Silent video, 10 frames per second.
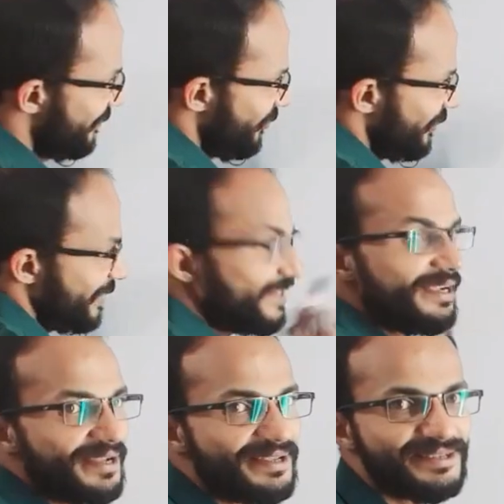और ये
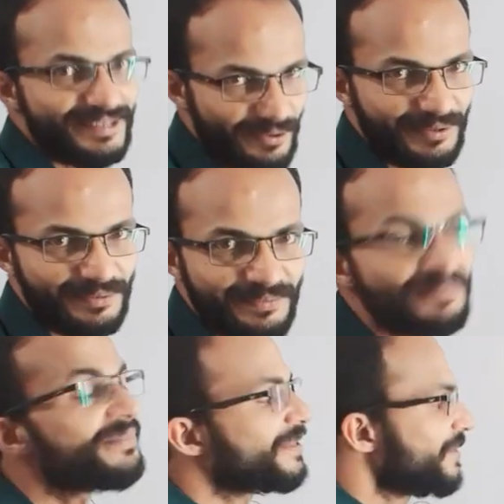सेवन
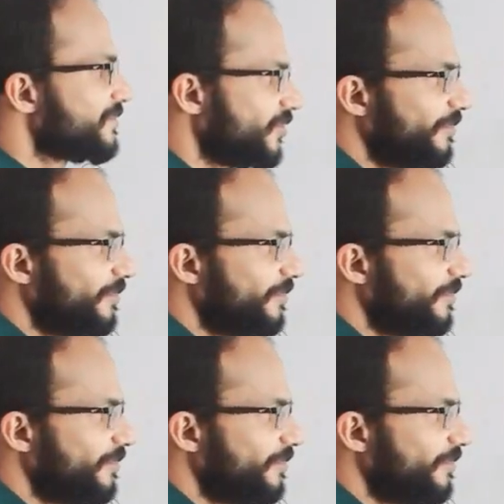सो so,